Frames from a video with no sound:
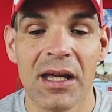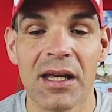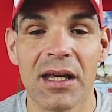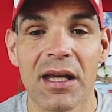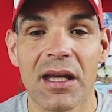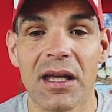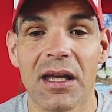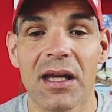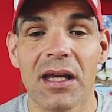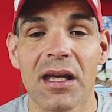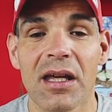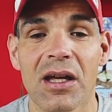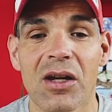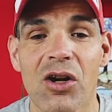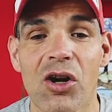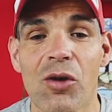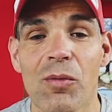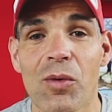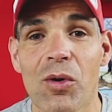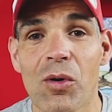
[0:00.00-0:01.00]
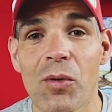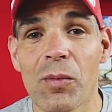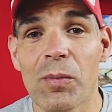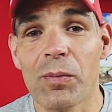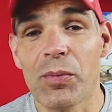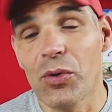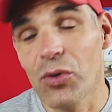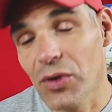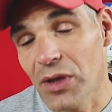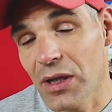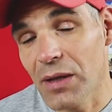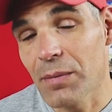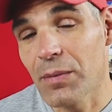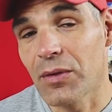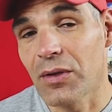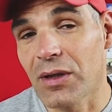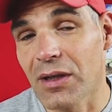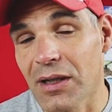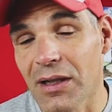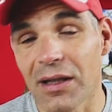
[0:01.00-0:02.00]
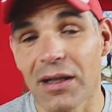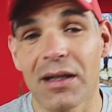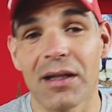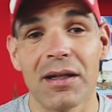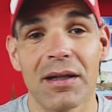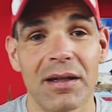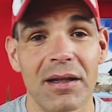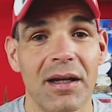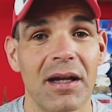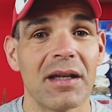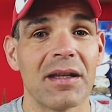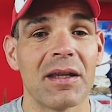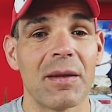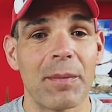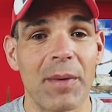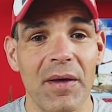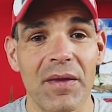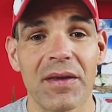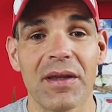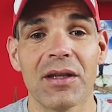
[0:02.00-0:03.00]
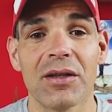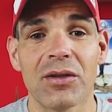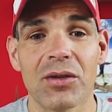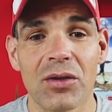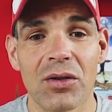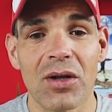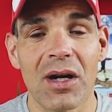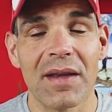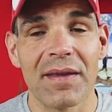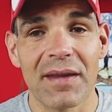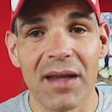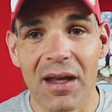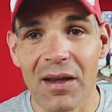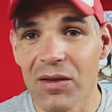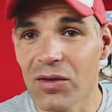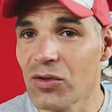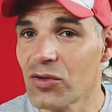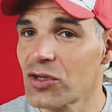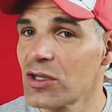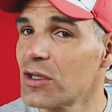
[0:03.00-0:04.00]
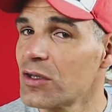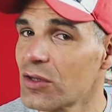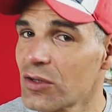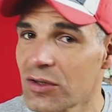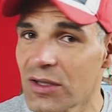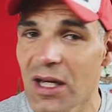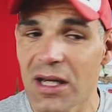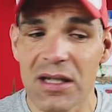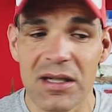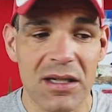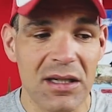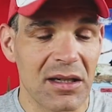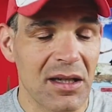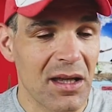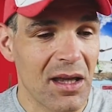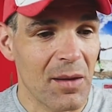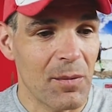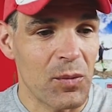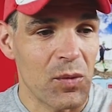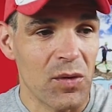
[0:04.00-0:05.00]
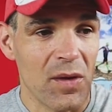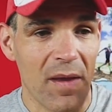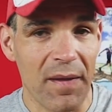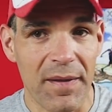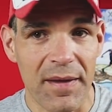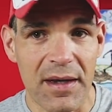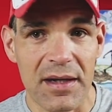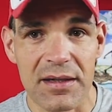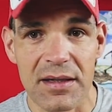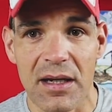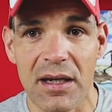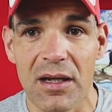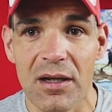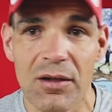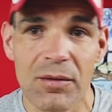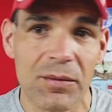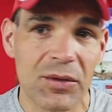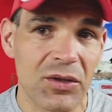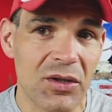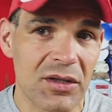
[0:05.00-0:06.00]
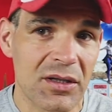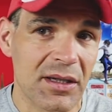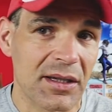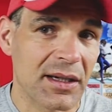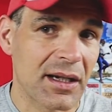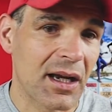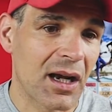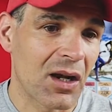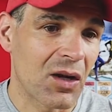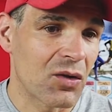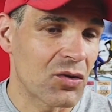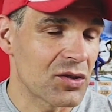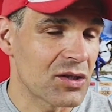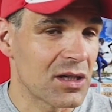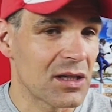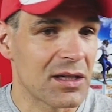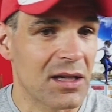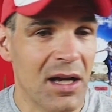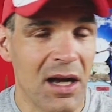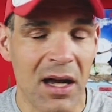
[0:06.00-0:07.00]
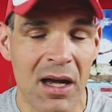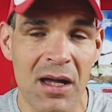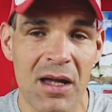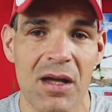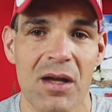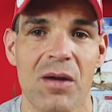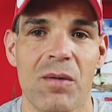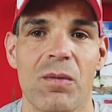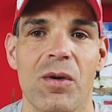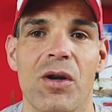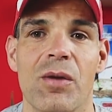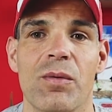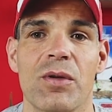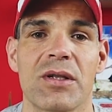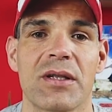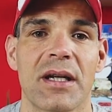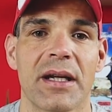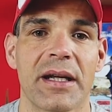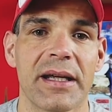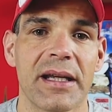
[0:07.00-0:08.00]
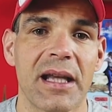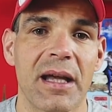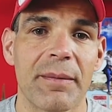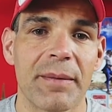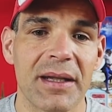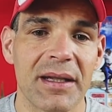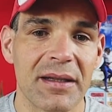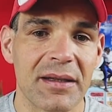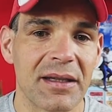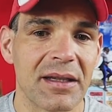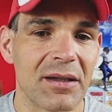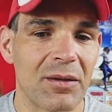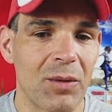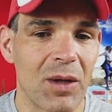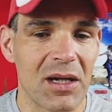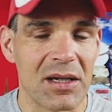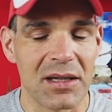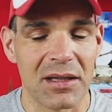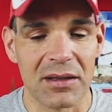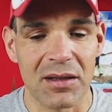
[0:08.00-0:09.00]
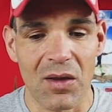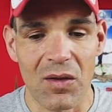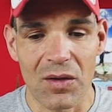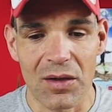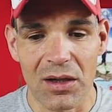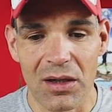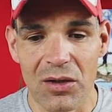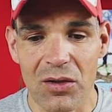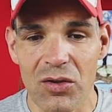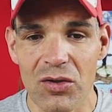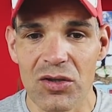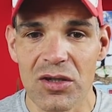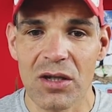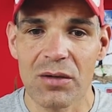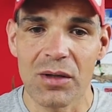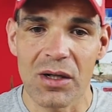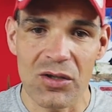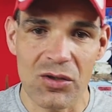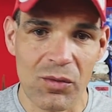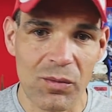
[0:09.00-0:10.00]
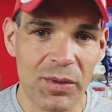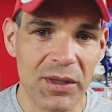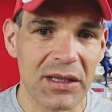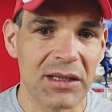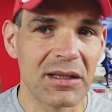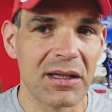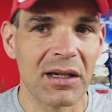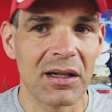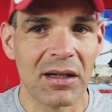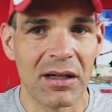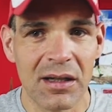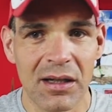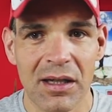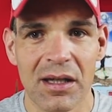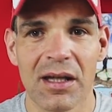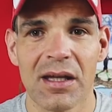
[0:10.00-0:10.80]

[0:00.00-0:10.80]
y como pude, porque ahí despacito, andando, sin trotar y sin nada, pude hacer ese kilómetro hasta llegar al coche y ya, bueno, pues tranquilamente, igual sentado en el coche, una sombrita,